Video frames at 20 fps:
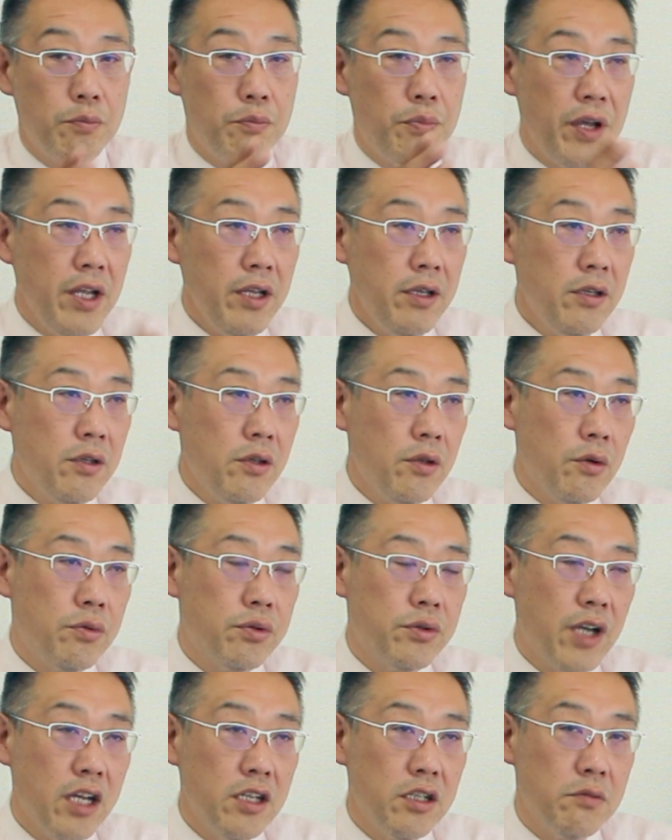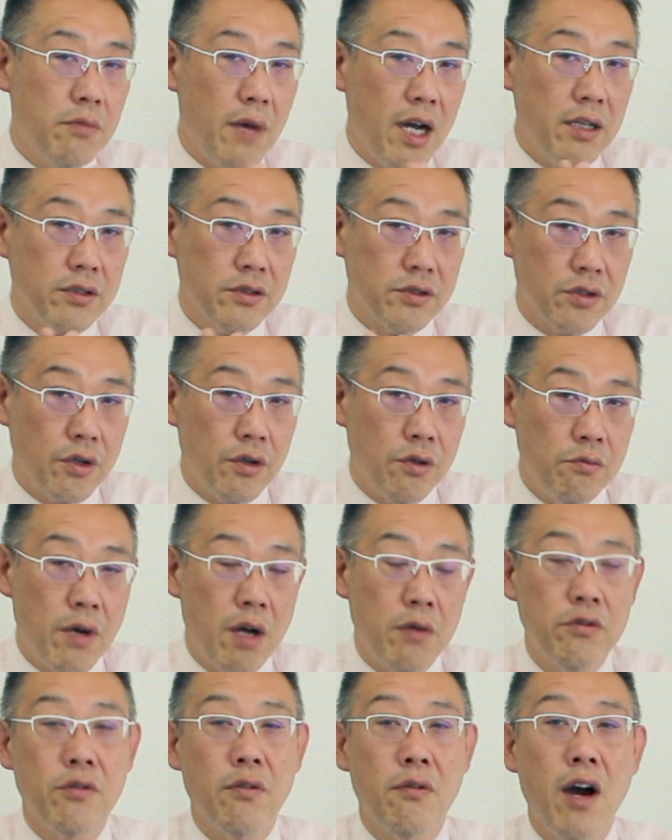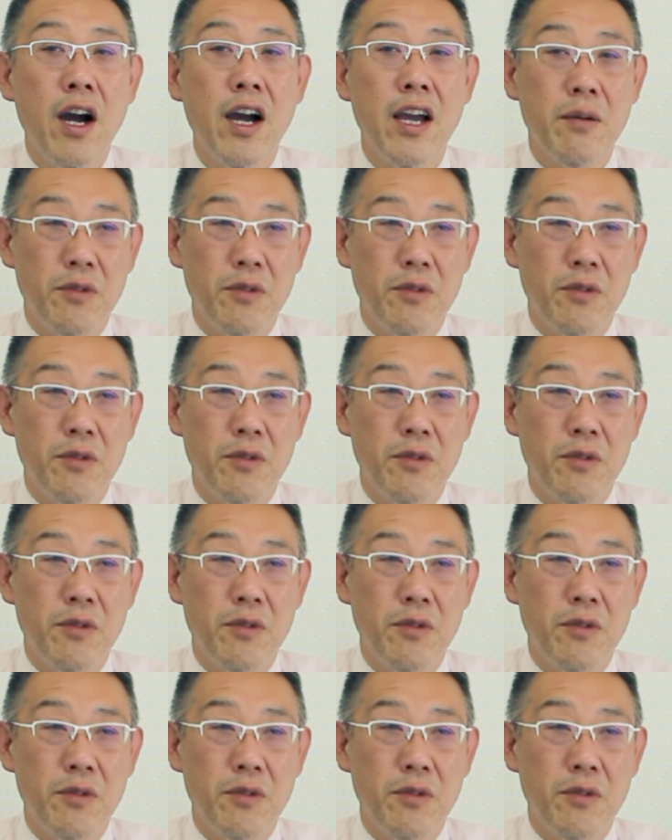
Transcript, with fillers: ペット不可のマンション、まあ、我が